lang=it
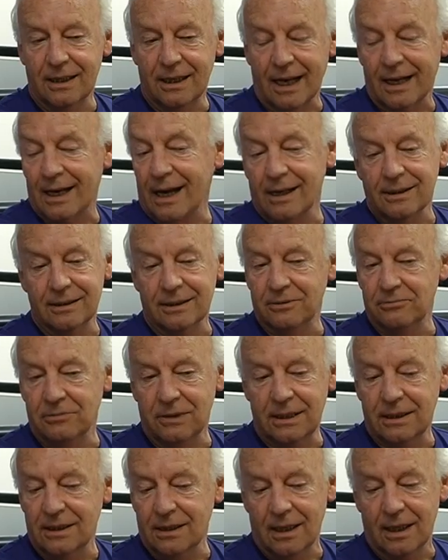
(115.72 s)
la grande
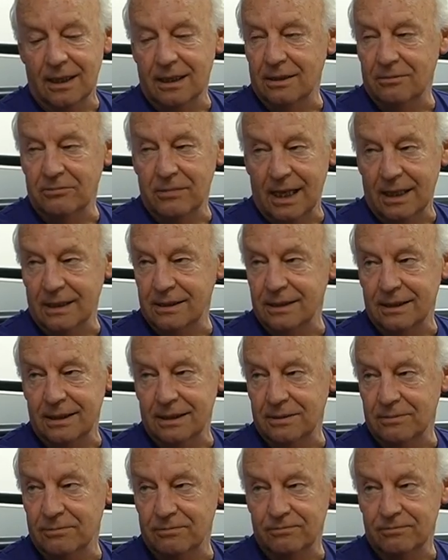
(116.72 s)
media mente,
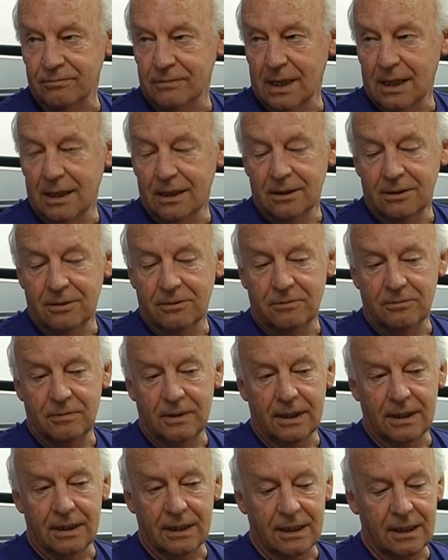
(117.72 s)

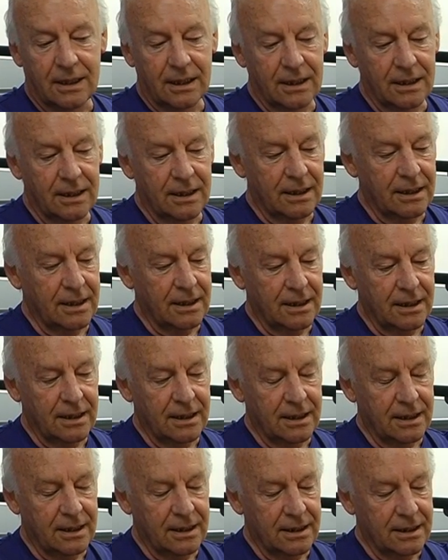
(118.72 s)

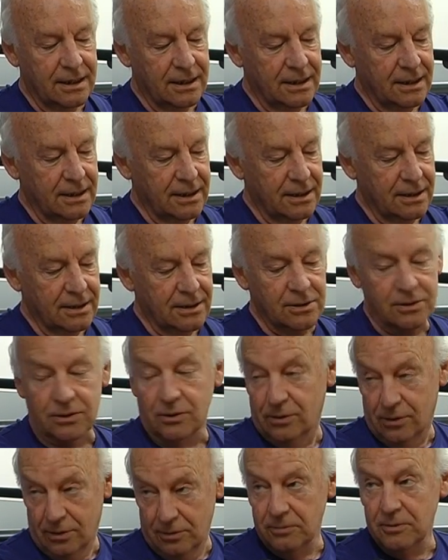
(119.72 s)
perché
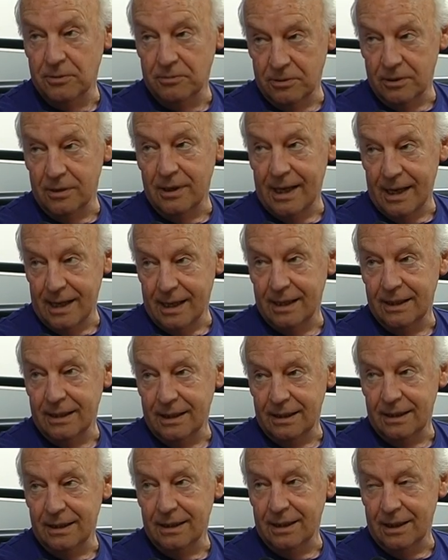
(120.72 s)
sono
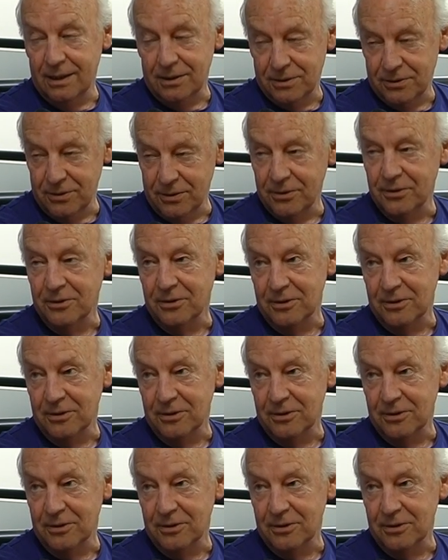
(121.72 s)
popolari e sono